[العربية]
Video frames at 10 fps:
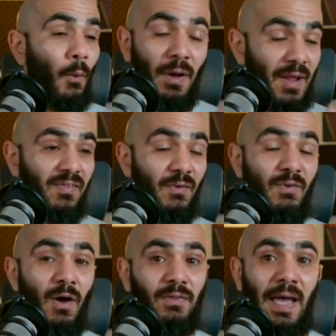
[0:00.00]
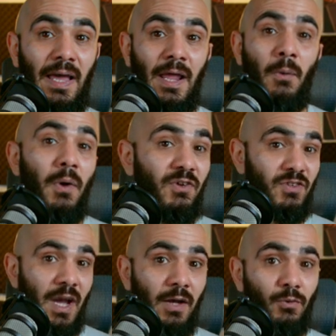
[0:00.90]
وليس فقط على
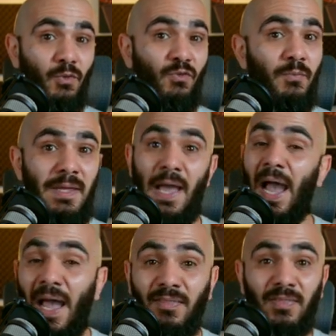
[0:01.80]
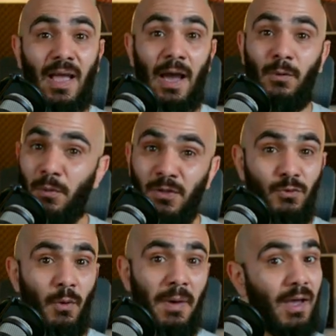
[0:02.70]
واجهات رسومية حتى على
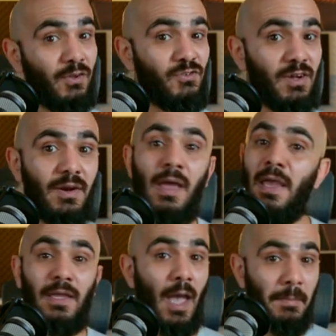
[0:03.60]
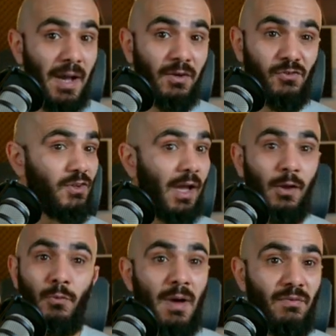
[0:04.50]
الويندو مانجر كمان
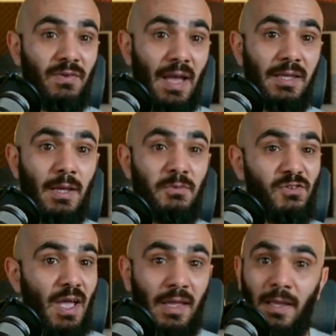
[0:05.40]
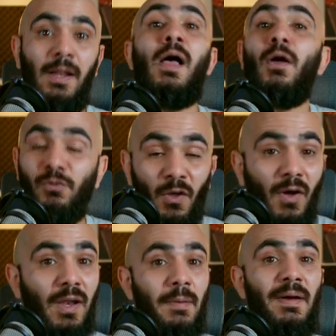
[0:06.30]
اشتغل وما في اي مشاكل
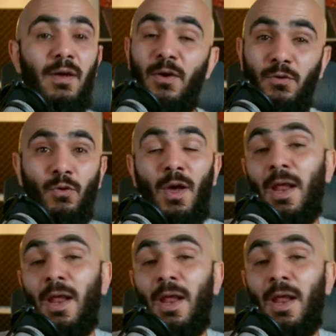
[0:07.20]
طالما انه